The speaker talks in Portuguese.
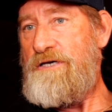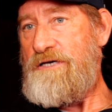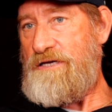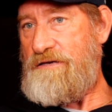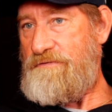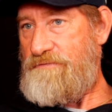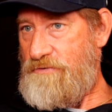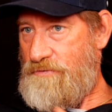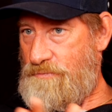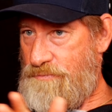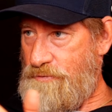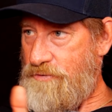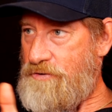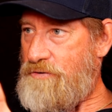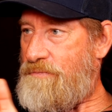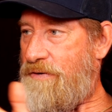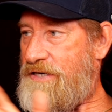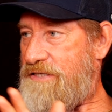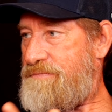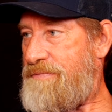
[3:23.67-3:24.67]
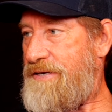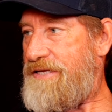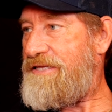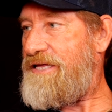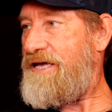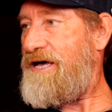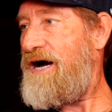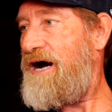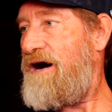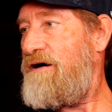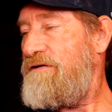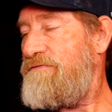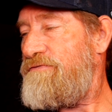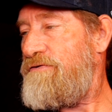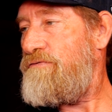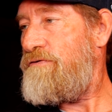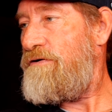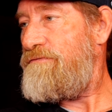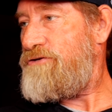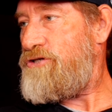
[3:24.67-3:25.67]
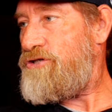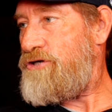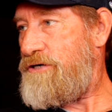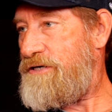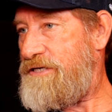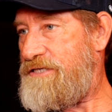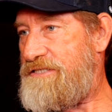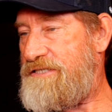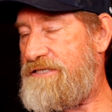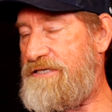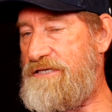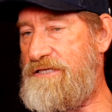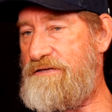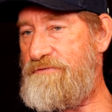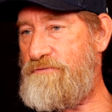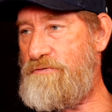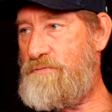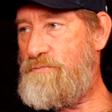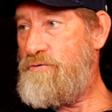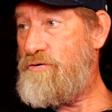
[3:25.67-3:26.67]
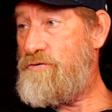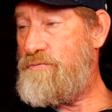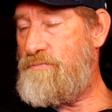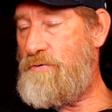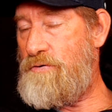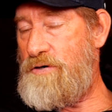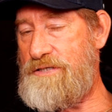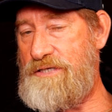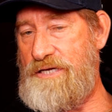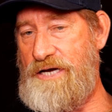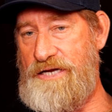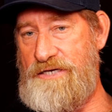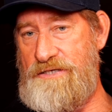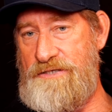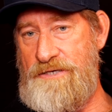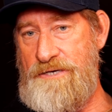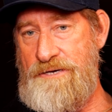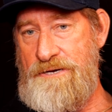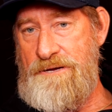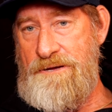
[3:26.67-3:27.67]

ele virou um pouquinho mais para terral, ele ficou um offshore na esquerda, ficou muito bom à tarde.